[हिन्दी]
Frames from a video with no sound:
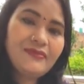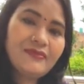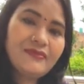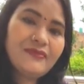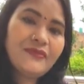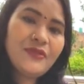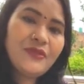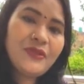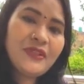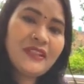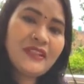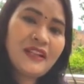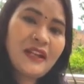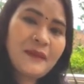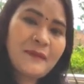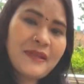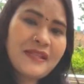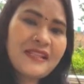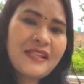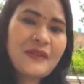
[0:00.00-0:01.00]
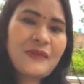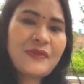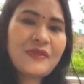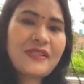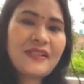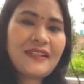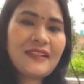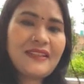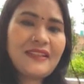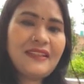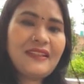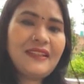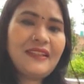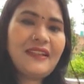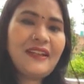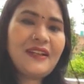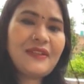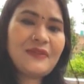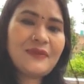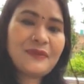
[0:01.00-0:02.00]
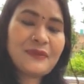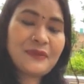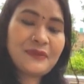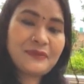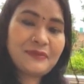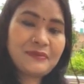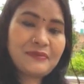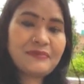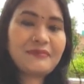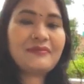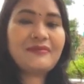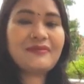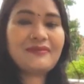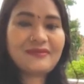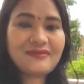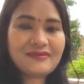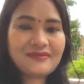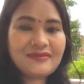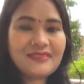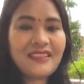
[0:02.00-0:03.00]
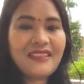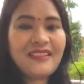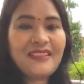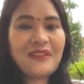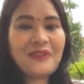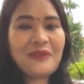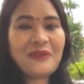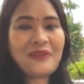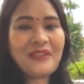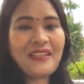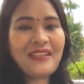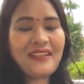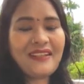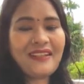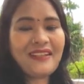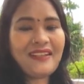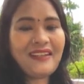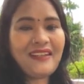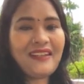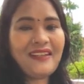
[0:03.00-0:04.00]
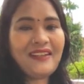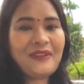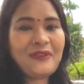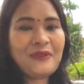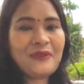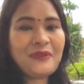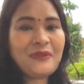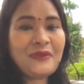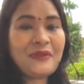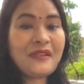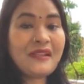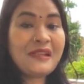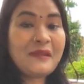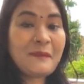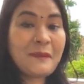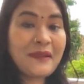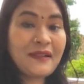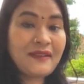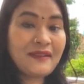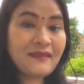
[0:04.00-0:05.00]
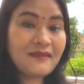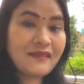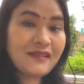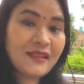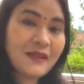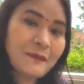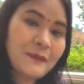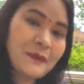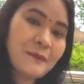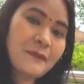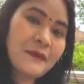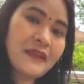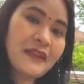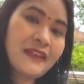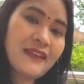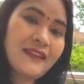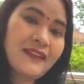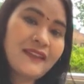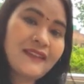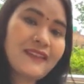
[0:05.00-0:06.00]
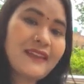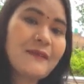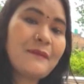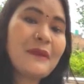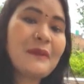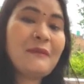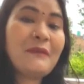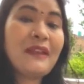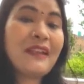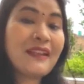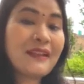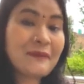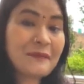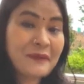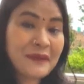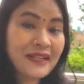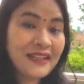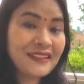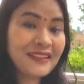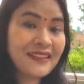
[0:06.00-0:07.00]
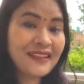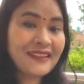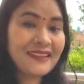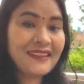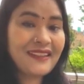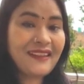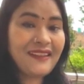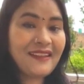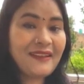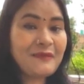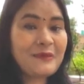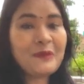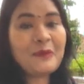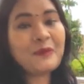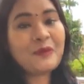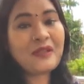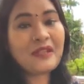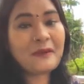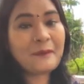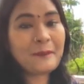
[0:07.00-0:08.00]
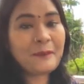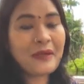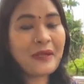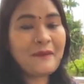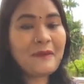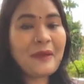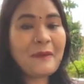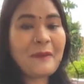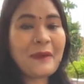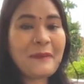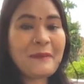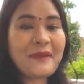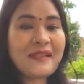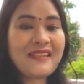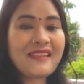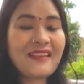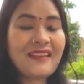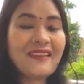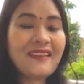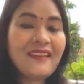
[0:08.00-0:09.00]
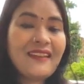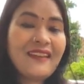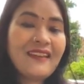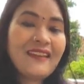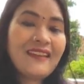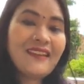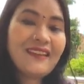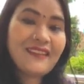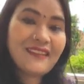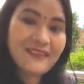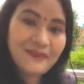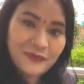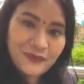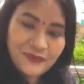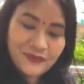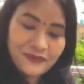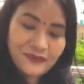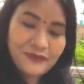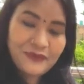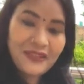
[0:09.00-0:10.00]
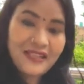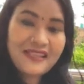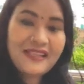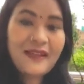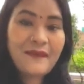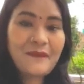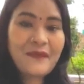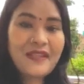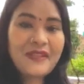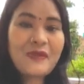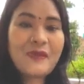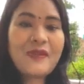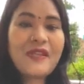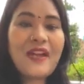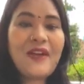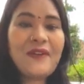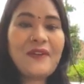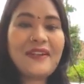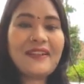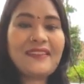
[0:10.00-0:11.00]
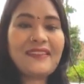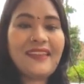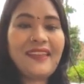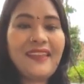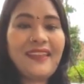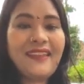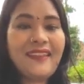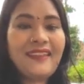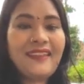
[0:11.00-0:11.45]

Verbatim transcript: जो हमेशा खुश रहती थी आज वो कितना दुखी रह रही है तो इस पर उसकी मम्मी के मन में एक बात आती है वो प्रेम के पापा से उनके सामने सुझाव रखते हैं